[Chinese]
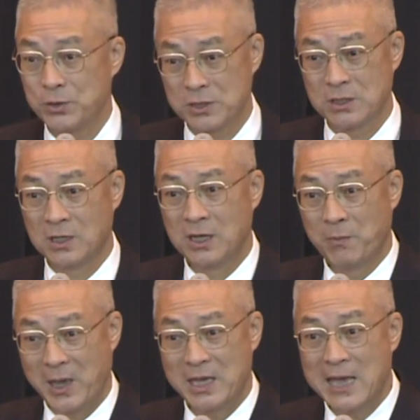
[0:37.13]
就是
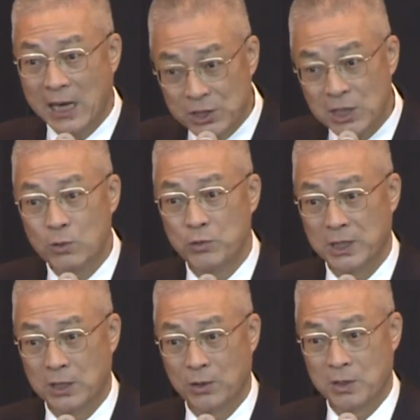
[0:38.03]
每一样政务里
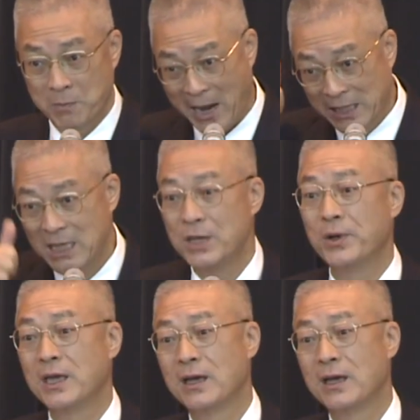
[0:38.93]
头排第一位，